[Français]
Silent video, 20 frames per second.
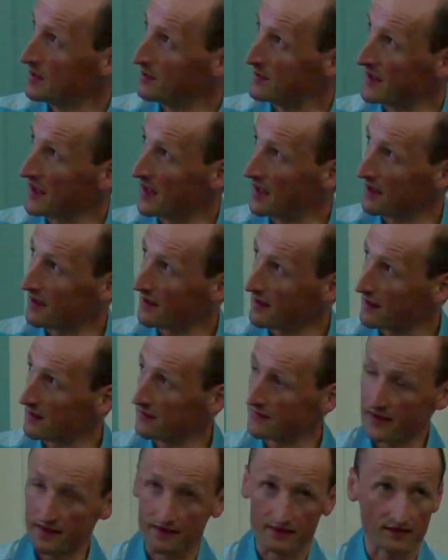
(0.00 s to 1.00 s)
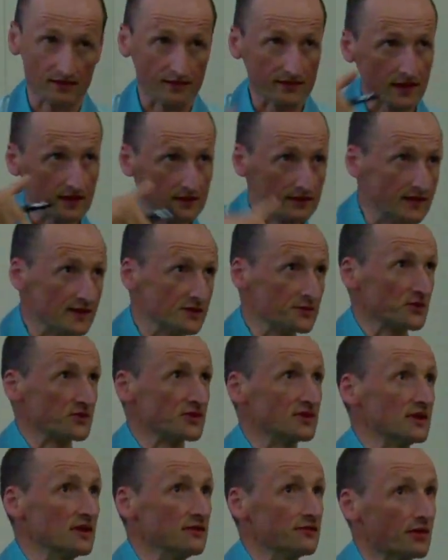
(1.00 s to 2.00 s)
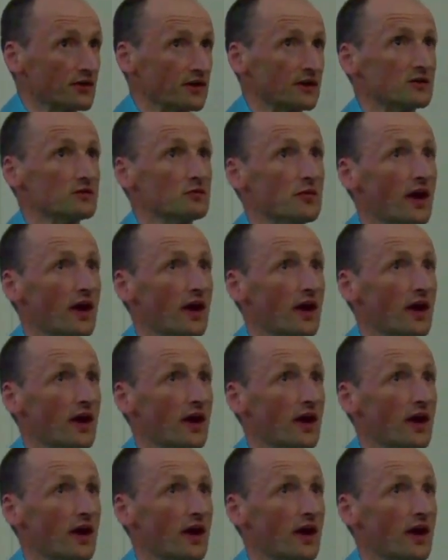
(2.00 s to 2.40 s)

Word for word: Mais euh, avec un tel dispositif, on a du